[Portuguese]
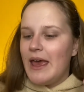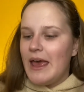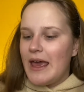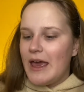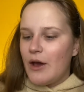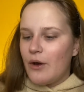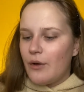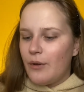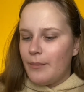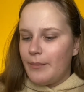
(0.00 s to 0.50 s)

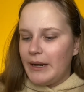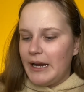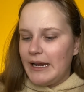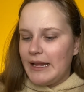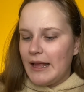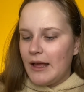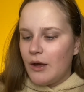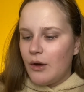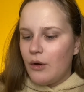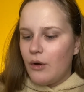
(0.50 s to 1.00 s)
Eu comprei
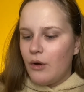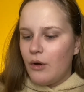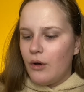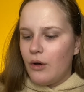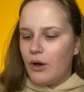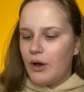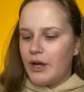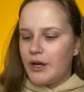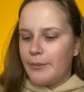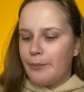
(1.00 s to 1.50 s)
na
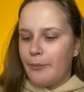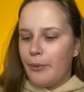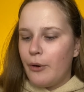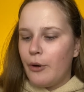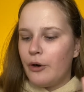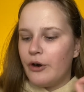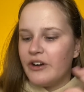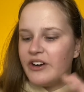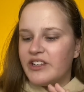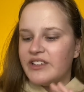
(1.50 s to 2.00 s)
cor
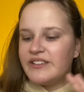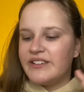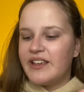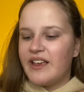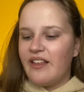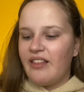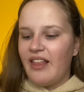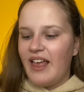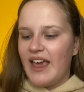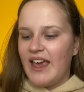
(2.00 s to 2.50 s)

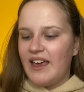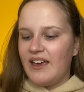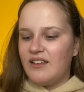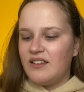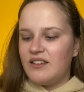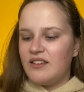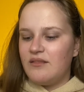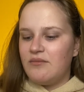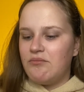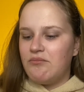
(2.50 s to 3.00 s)

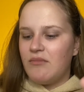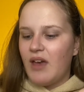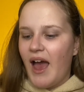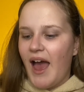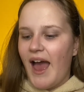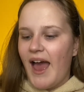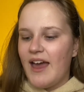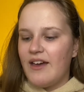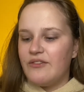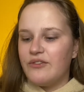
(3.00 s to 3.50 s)
Porcelain
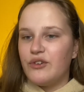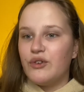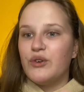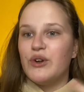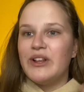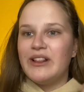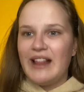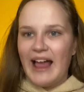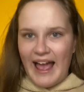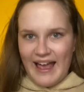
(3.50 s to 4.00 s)

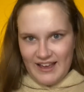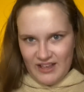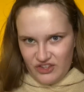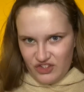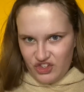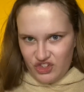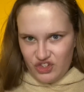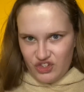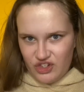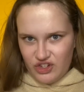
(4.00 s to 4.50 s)
Ivory
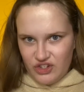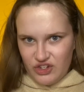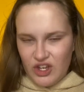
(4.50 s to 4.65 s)
Light.